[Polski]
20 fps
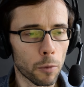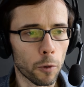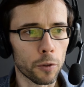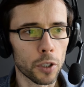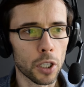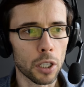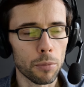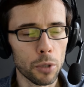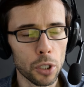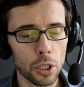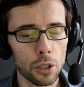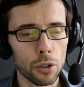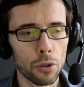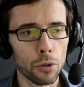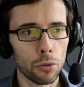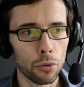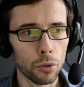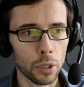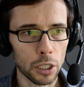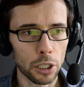w
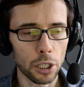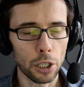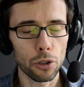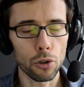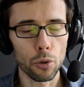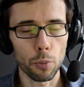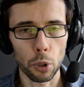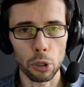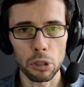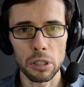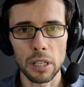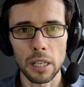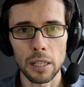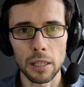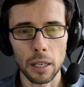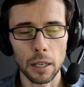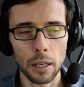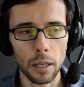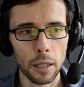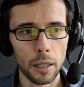
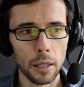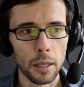76%